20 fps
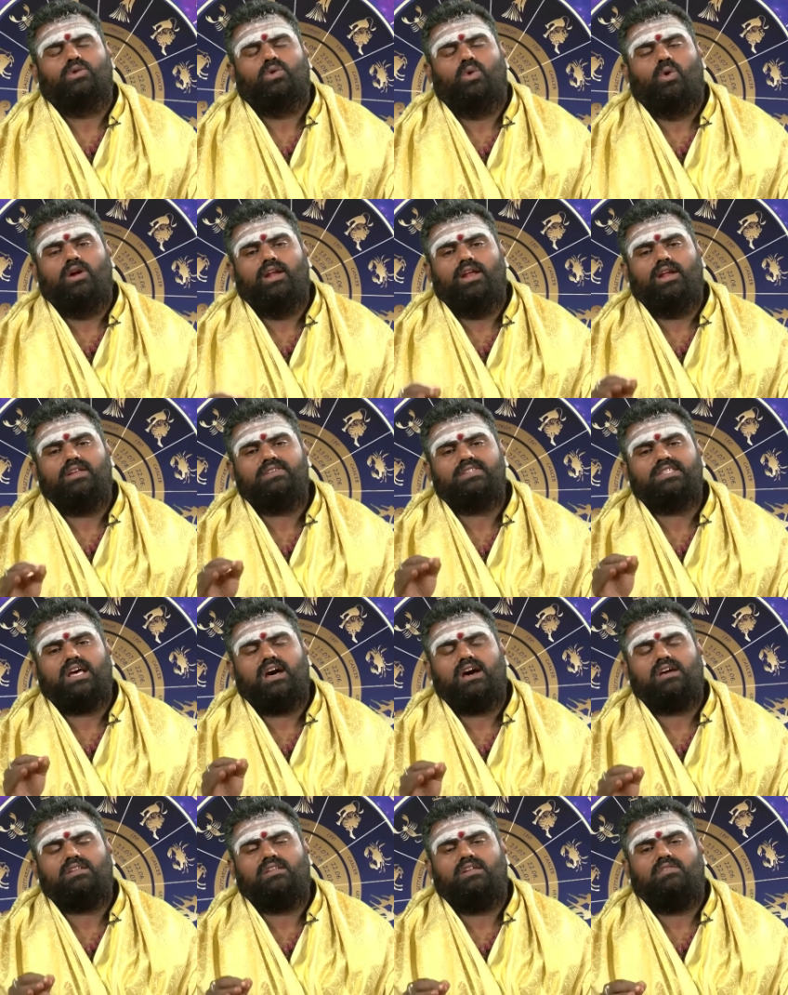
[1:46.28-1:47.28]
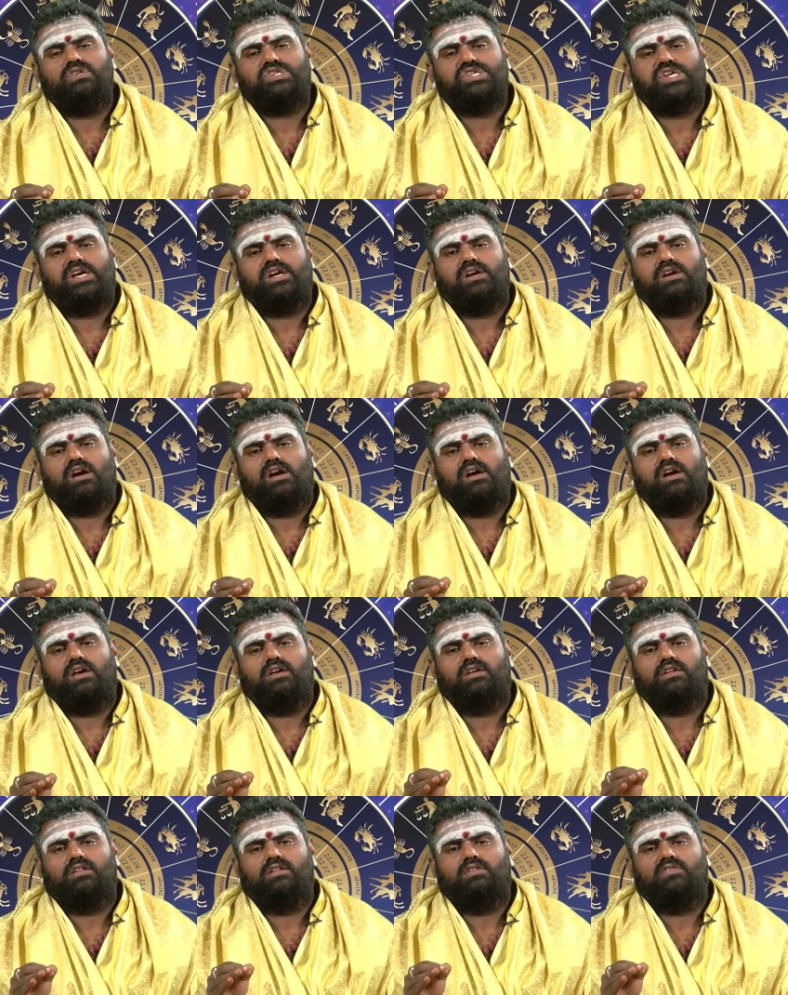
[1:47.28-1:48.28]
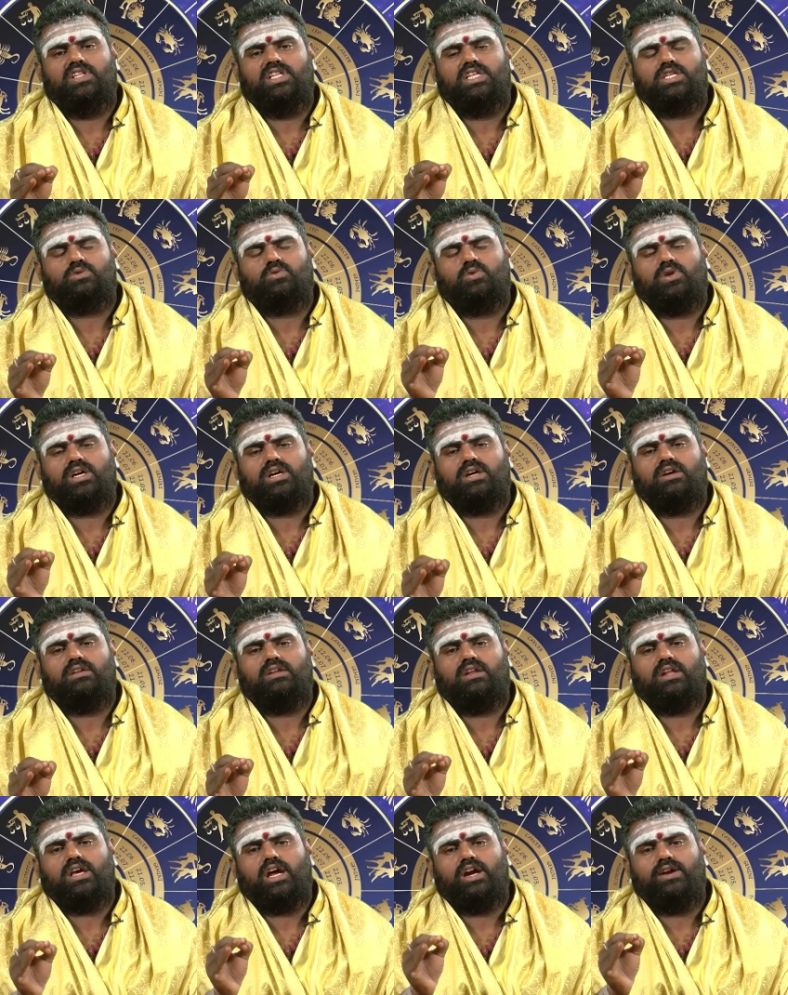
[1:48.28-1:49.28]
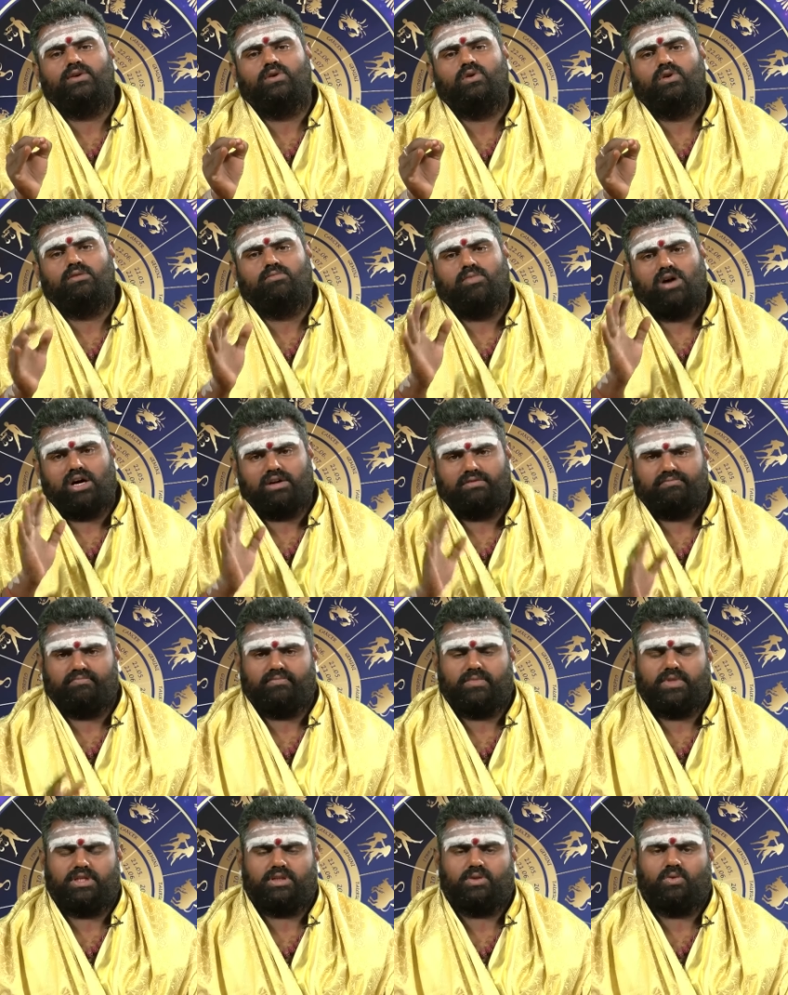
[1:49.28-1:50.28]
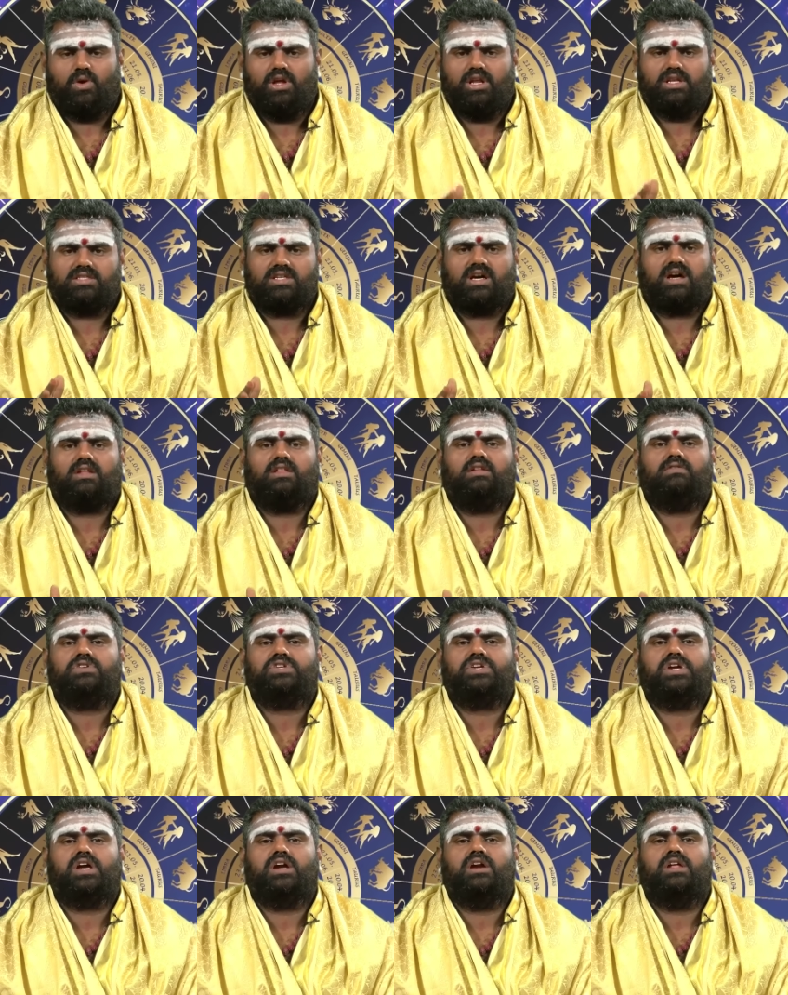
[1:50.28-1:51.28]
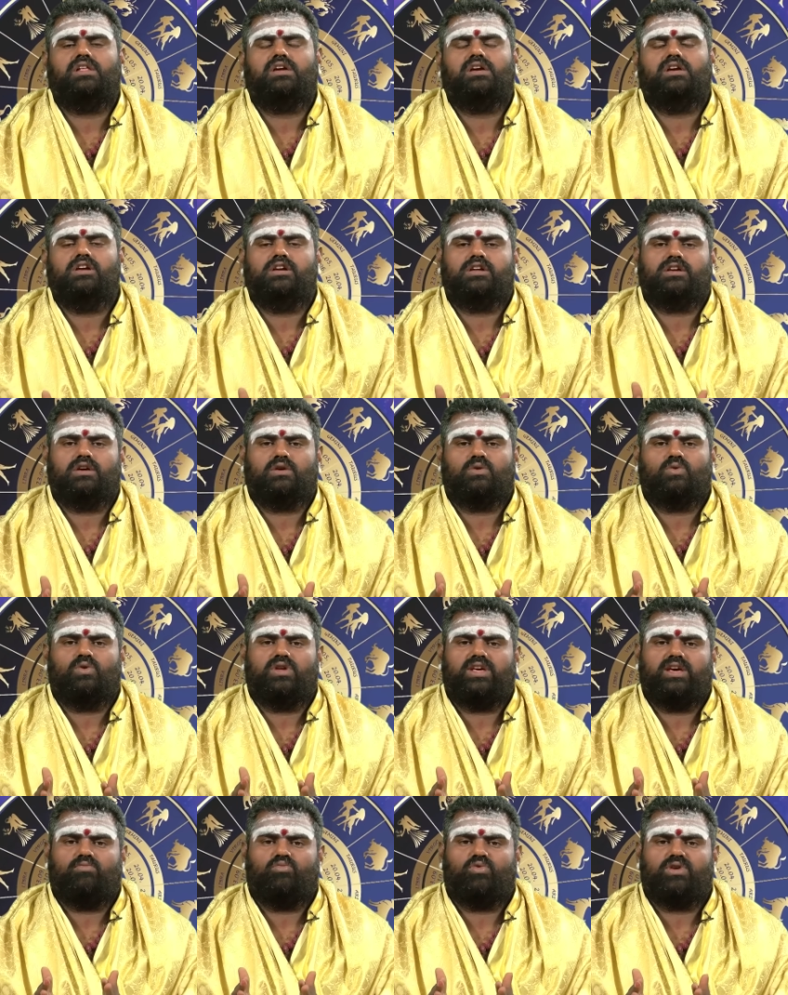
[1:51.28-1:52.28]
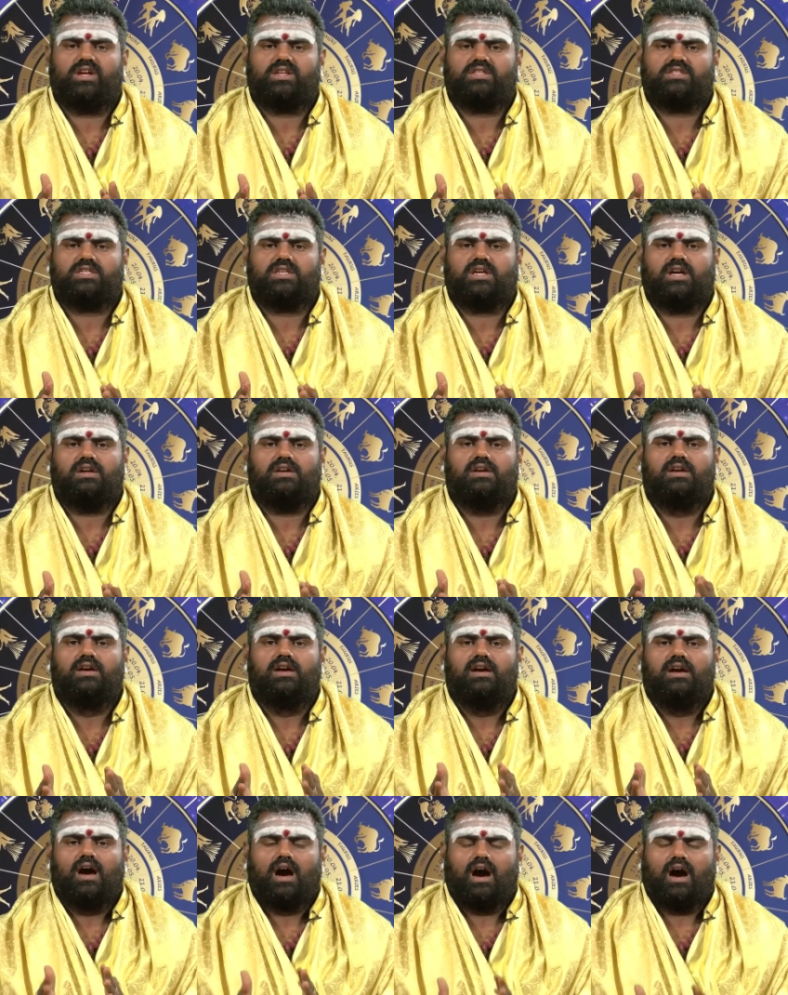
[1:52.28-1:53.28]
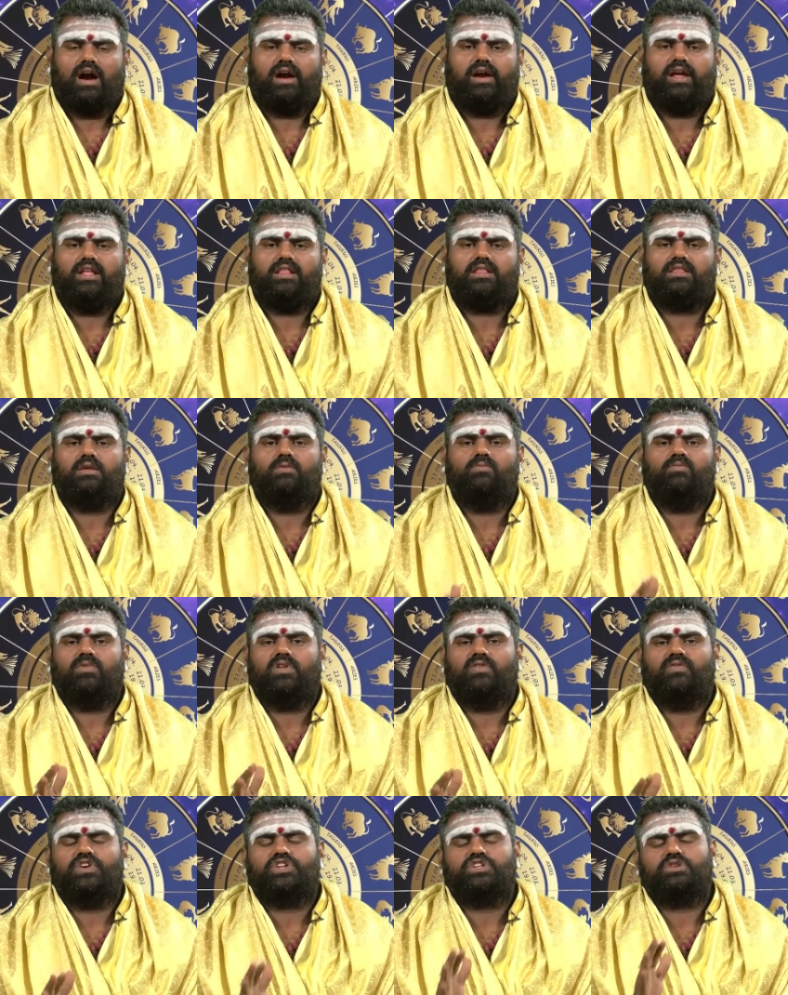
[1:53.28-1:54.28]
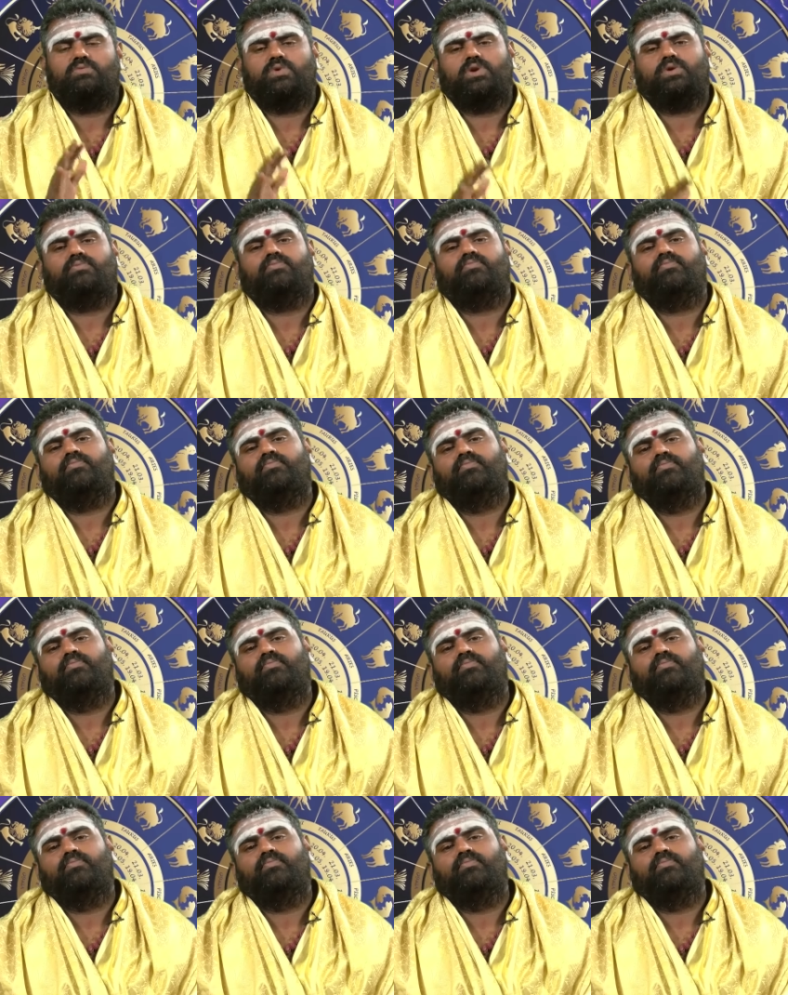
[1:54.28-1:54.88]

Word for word: தொழில் சார்ந்த விஷயங்களில் இருந்து வந்த சுணக்க நிலை அடியோடு மாறும் தொழில் சார்ந்த விஷயங்களை நீங்கள் எடுக்கக்கூடிய முயற்சிகள் அனைத்தும் வெற்றி பெறும்